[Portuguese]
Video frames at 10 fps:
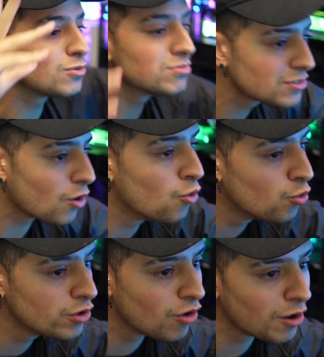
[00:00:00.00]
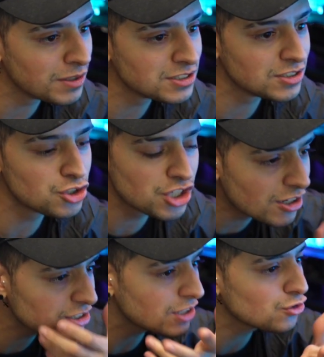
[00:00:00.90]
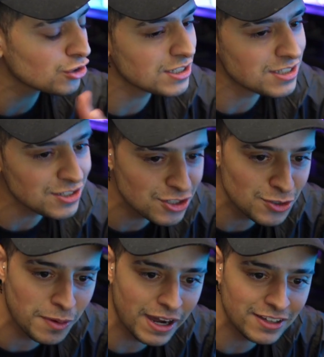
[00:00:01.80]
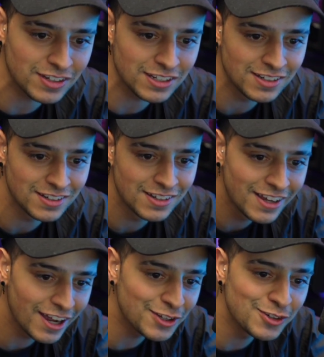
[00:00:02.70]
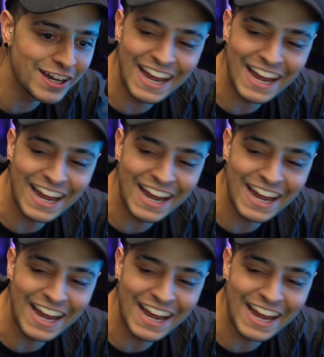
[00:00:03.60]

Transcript: tão ruim igual eu imaginei. O cheiro eu já não tô nem sentindo mais, velho. É ou não é.